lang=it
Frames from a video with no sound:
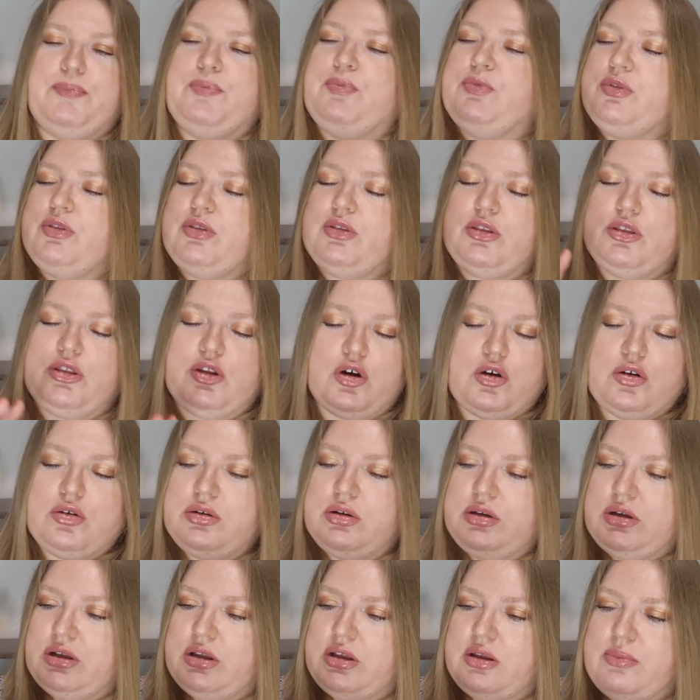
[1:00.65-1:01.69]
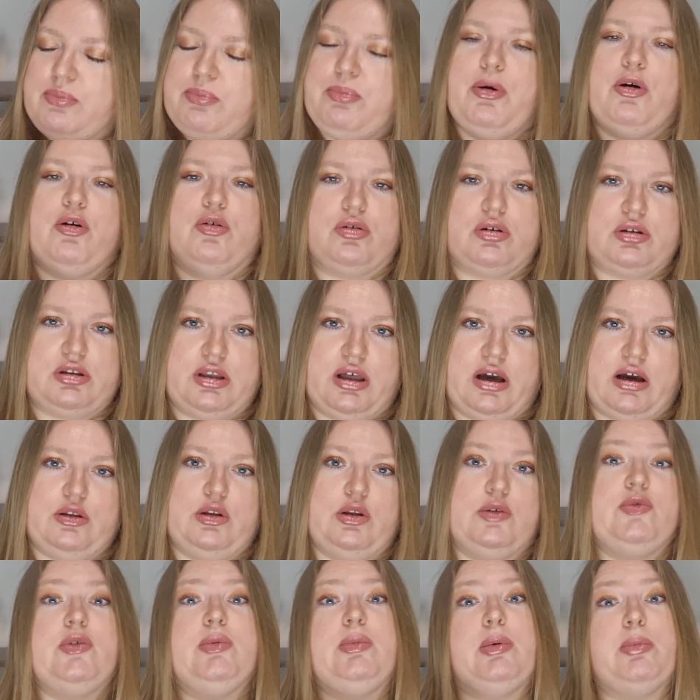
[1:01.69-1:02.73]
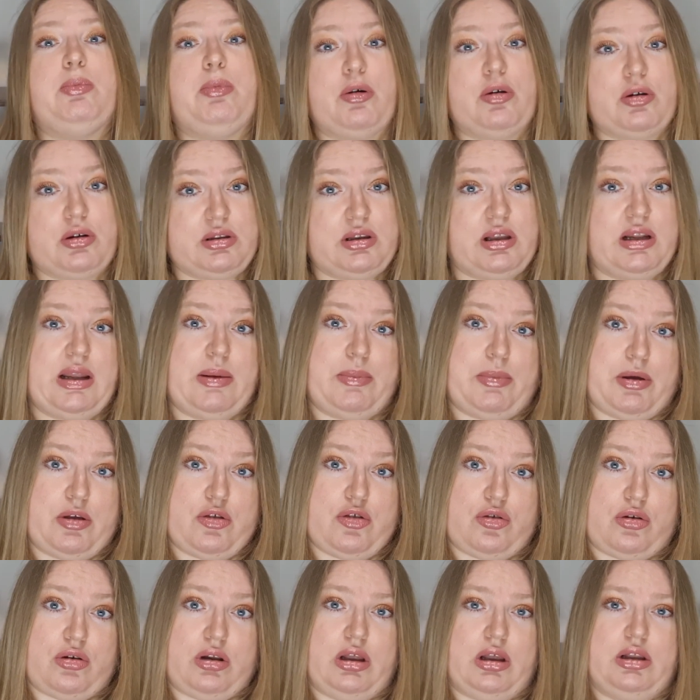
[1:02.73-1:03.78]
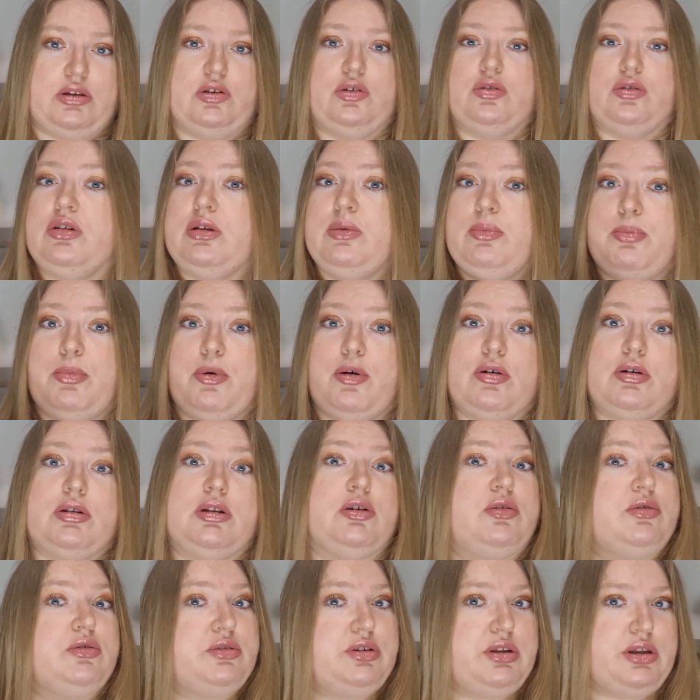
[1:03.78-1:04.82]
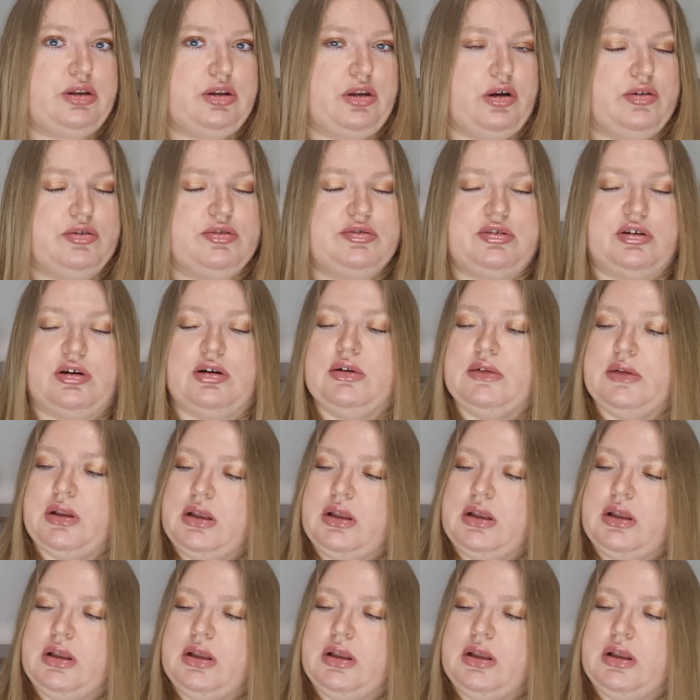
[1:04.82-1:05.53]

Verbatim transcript: non importa dove mi porta la mia giornata, importa cosa indosso,